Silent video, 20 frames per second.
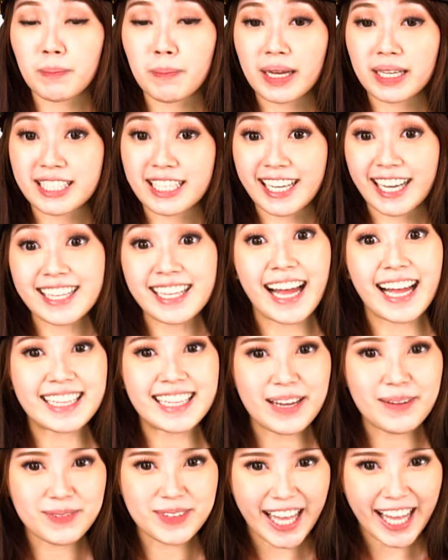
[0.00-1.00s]
membagikan
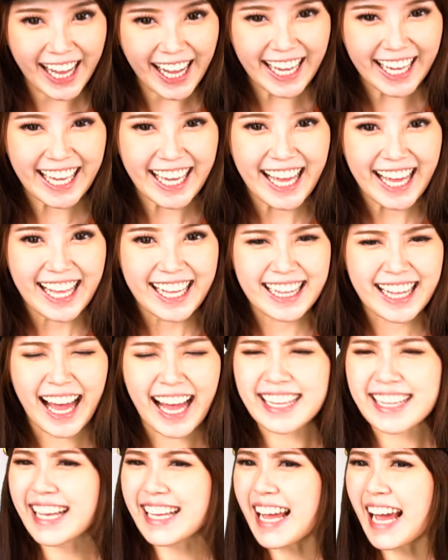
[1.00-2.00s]
hadiah menarik. Nah,
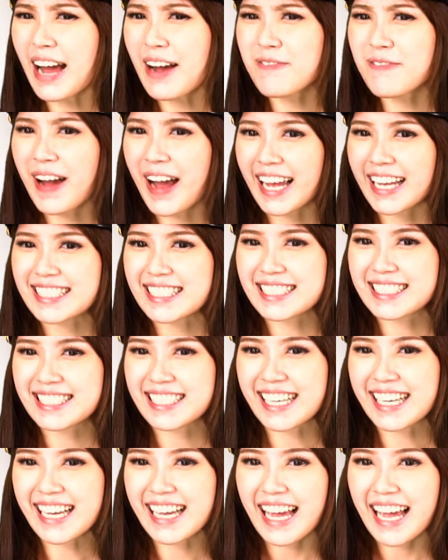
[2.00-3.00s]
hadiahnya apa aja sih?
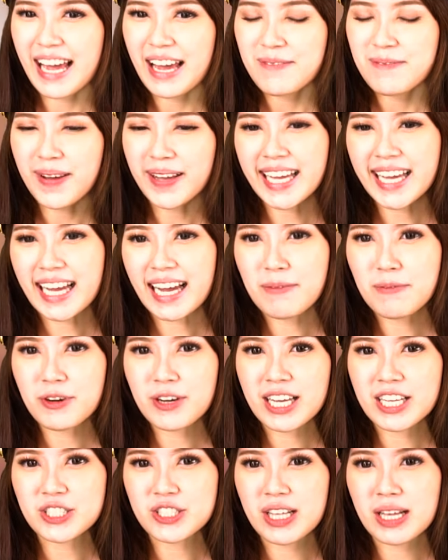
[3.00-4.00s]
Bagi kamu
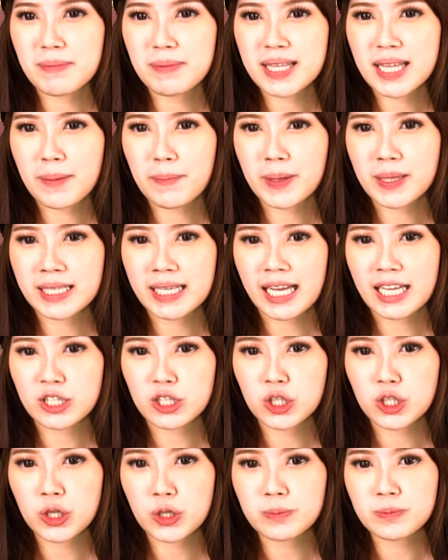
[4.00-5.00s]
yang sudah mendapatkan
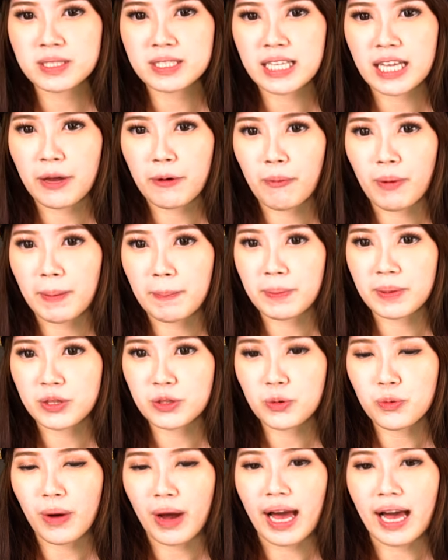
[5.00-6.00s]
Doomsday Weapon
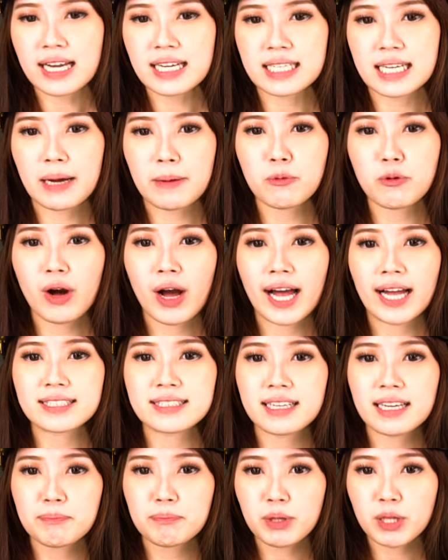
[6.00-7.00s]
2, kamu
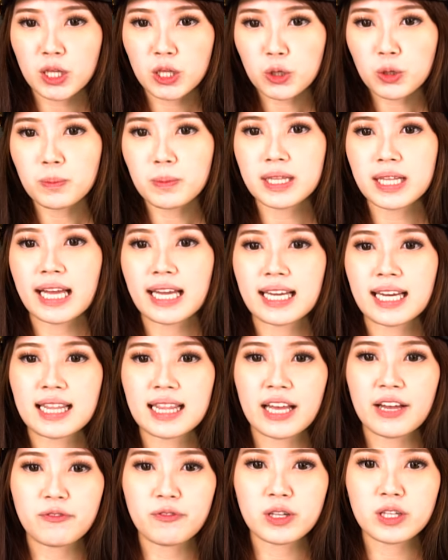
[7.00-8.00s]
hanya perlu menaikkan
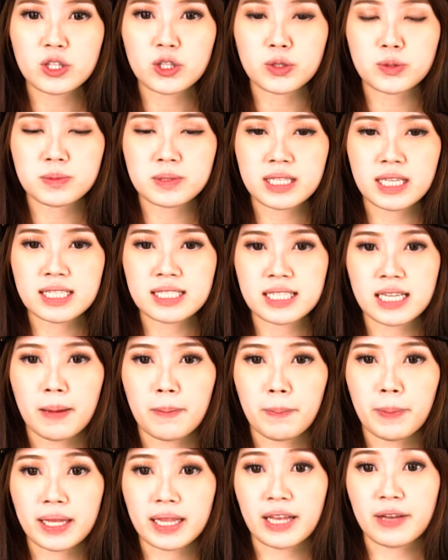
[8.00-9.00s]
level Doomsday
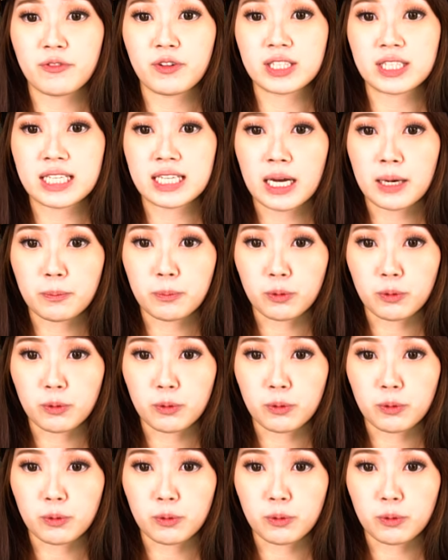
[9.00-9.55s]
sampai level 30